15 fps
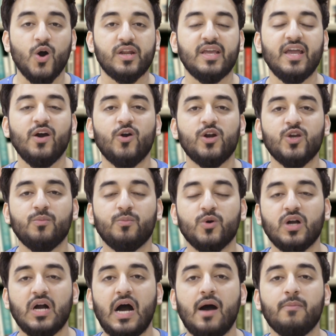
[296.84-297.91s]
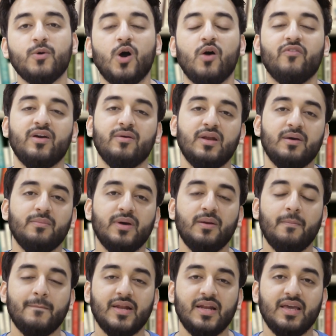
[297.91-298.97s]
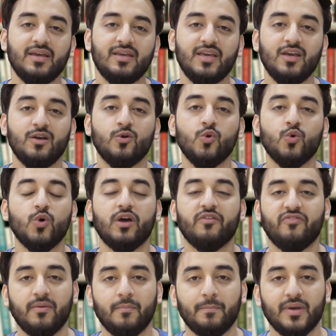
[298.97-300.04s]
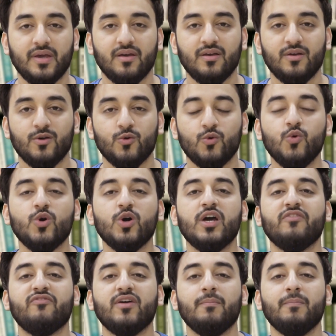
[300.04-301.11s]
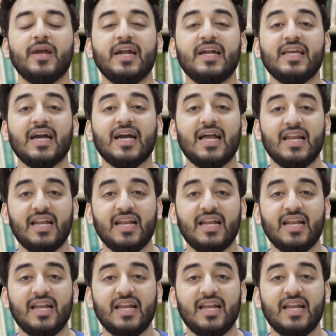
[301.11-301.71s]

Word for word: और ये ऑडियो बुक आपको अवेलेबल मिलेगी कुको एफ पे गूगल एफ इंडिया का